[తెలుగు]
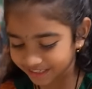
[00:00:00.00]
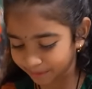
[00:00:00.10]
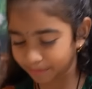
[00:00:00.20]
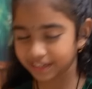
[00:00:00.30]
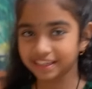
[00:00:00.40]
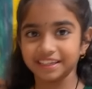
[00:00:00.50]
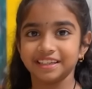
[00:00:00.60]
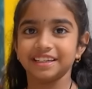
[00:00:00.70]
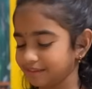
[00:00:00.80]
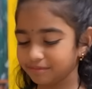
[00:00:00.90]
చపాతి
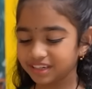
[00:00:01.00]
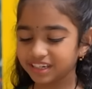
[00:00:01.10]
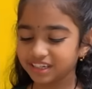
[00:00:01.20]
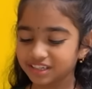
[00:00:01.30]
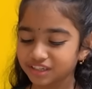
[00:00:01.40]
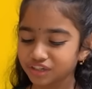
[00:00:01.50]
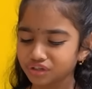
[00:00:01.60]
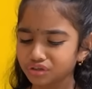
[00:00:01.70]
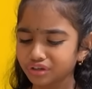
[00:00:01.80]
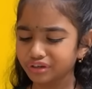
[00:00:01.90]
మినియేచర్స్
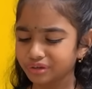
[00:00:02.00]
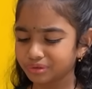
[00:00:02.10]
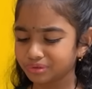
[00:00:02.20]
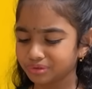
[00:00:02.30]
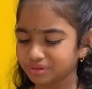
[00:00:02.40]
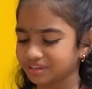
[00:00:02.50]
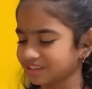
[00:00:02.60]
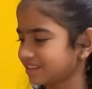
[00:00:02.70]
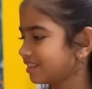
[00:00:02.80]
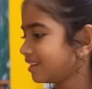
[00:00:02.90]
ఎంత క్యూట్ ఉంది
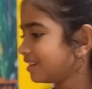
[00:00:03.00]
కదా